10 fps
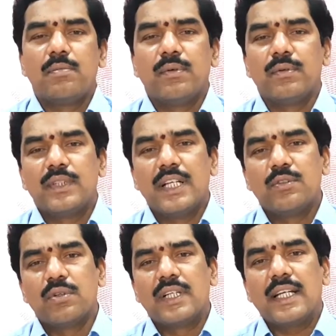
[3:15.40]
రేపు
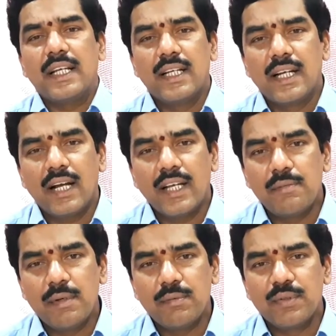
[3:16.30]
దీంతో ఇంకా
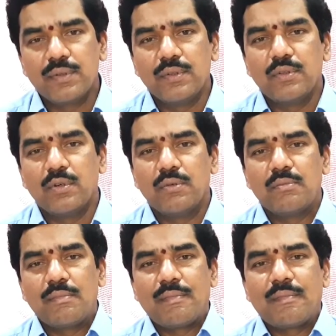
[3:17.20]
ఏమేమి వస్తుందో
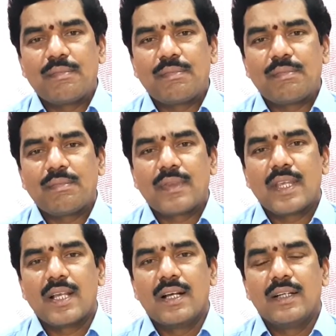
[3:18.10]

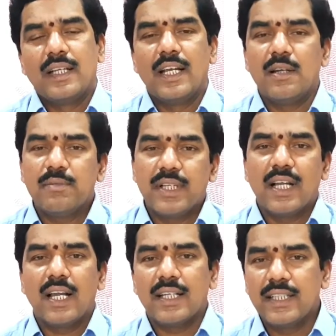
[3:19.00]
నేనేం
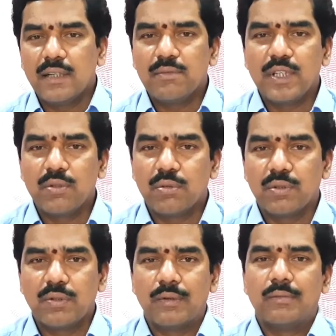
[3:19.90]
తినాలి ఏం
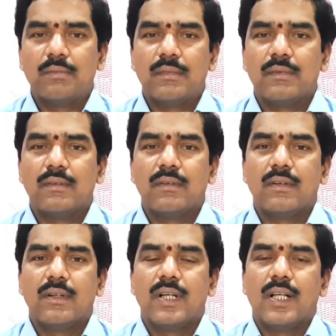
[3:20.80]
తినకూడదో
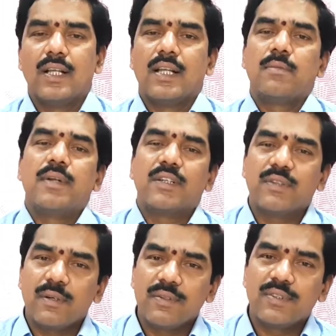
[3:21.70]
రేపు నాకు
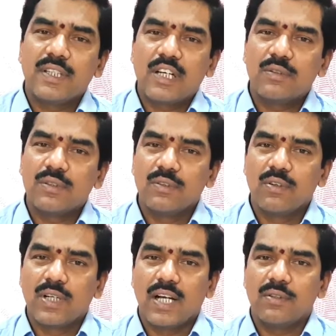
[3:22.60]
జ్వరం వస్తే
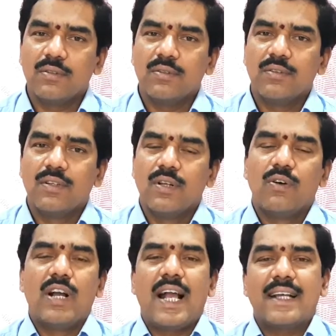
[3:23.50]
తగ్గుతుందో కాదో
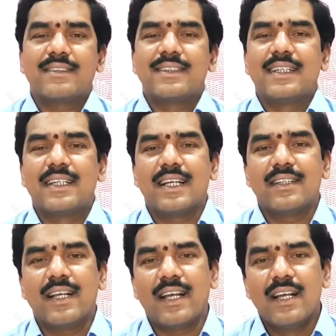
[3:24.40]
ఓ యాక్సిడెంట్
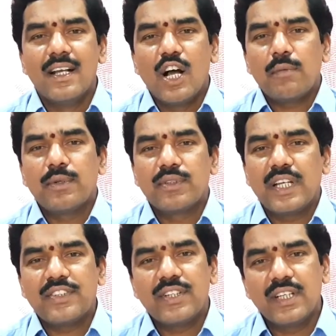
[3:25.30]
అయితే అప్పుడు
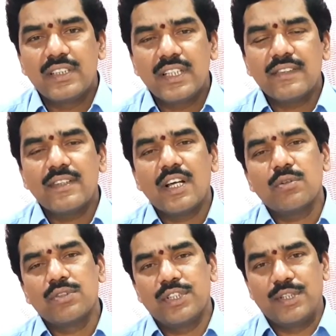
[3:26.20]
సర్జరీ
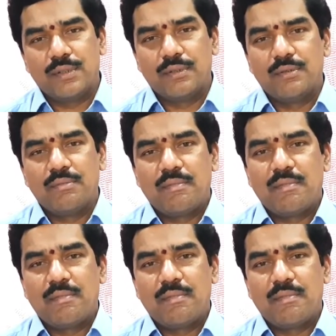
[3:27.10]
చేస్తారో చెయ్యరో